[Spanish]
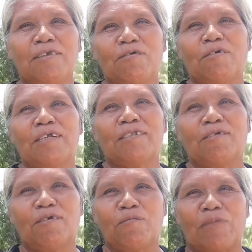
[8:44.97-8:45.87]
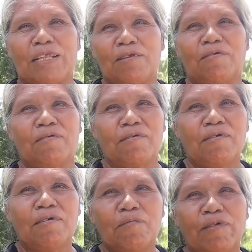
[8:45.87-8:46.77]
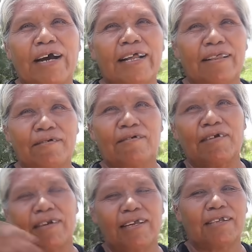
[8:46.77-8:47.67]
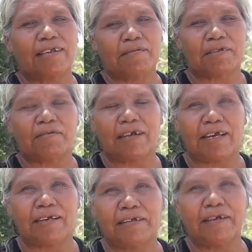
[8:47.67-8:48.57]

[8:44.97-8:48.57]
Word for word: Yo estoy medio mojado con, ya sabes con qué.